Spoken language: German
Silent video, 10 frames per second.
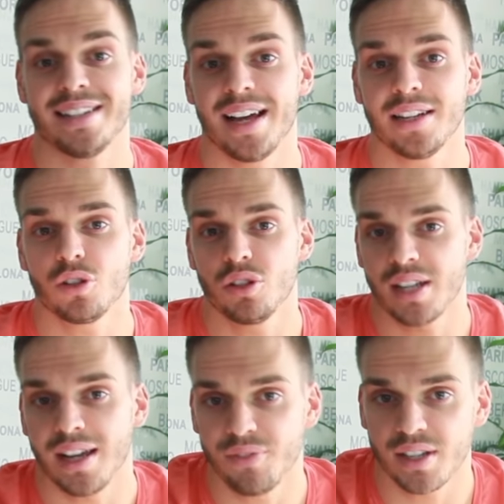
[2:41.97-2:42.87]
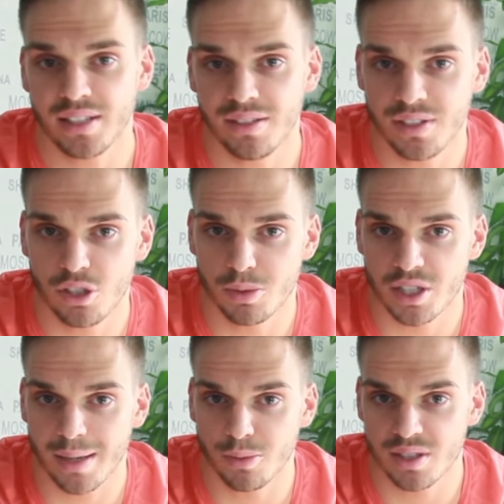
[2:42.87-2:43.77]
dann könnt ihr einfach in die
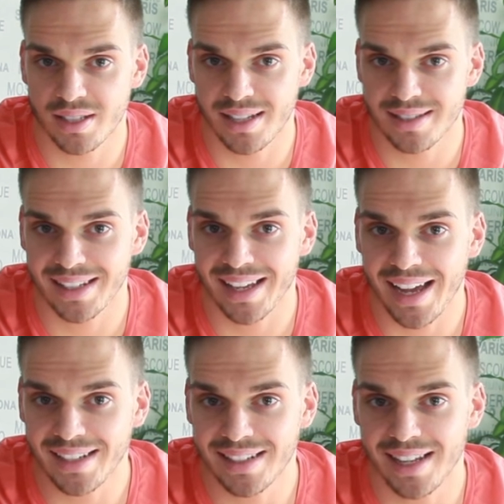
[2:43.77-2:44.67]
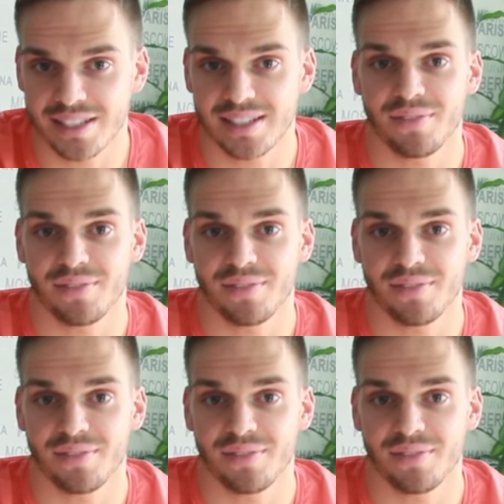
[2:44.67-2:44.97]
Videobeschreibung das Ganze reinklatschen.